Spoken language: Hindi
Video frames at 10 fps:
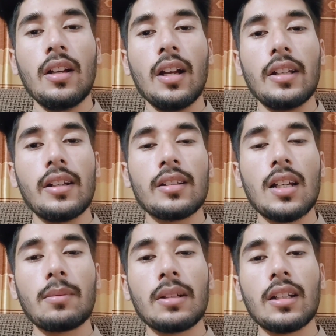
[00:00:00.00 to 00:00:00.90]
इंजीनियर
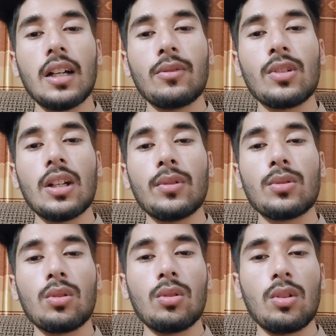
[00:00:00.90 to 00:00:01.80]
साहब के ख़िलाफ़ जो है वो
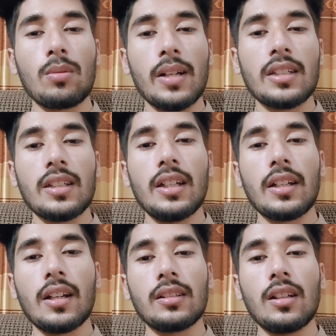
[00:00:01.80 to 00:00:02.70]
जो लॉन्ग मार्च किया
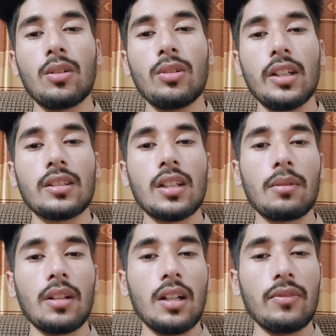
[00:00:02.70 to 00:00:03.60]
गया था और इंजीनियर साहब
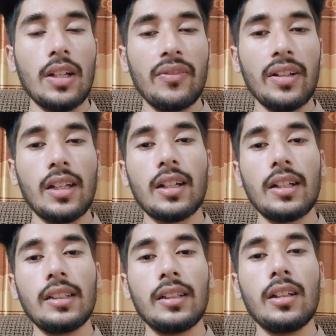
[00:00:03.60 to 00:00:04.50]
के ख़िलाफ़ एफ आई आर
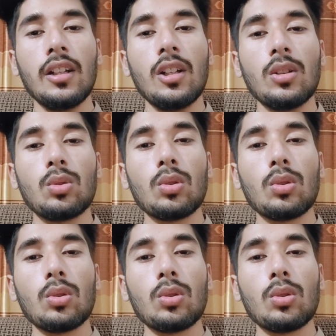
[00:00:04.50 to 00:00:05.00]
कटी थी तो